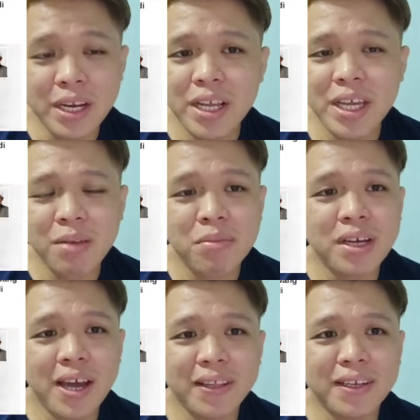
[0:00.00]
Ini
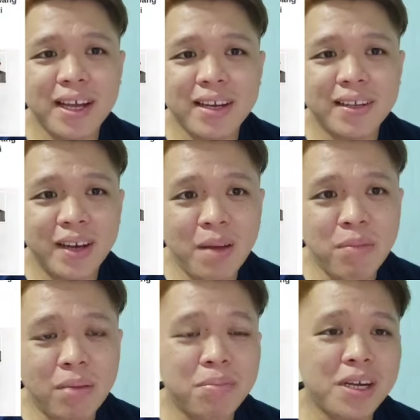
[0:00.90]
mengaitkan
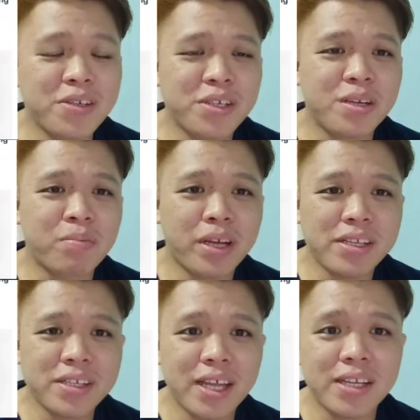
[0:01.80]
nama Presiden
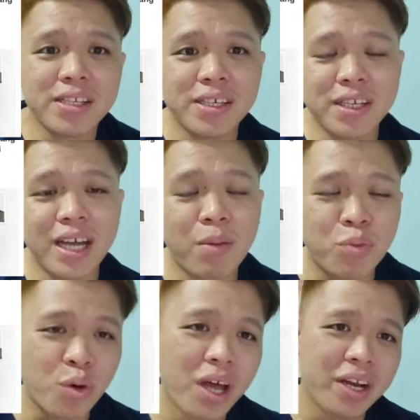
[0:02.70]
PAS Tan Sri
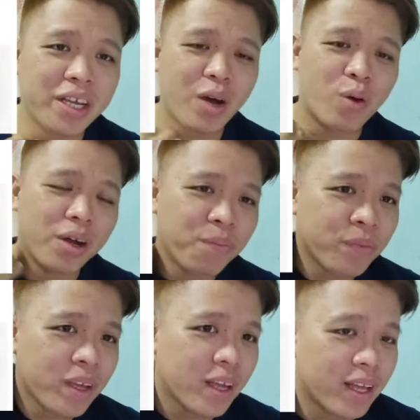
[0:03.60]
Abdul Hadi Awang
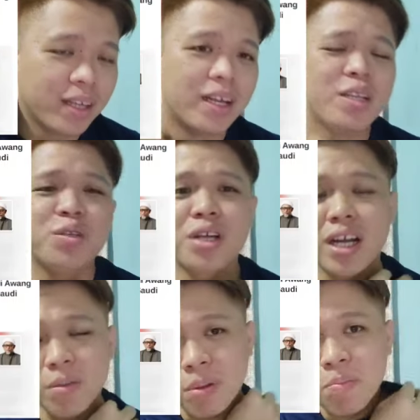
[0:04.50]
dan
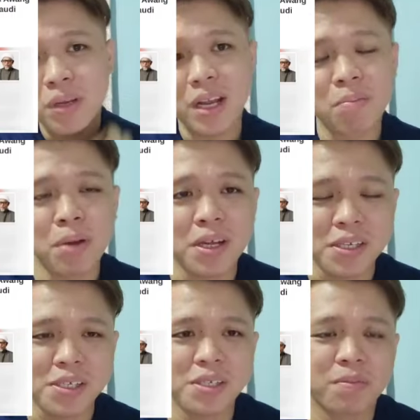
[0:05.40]
juga kepimpinan
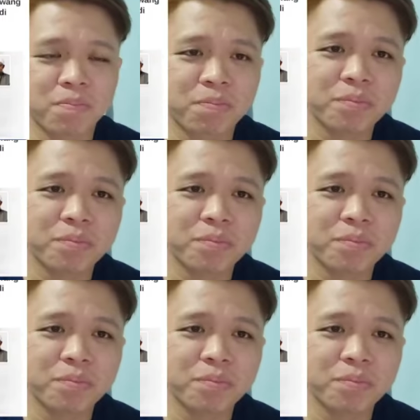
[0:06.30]
PAS.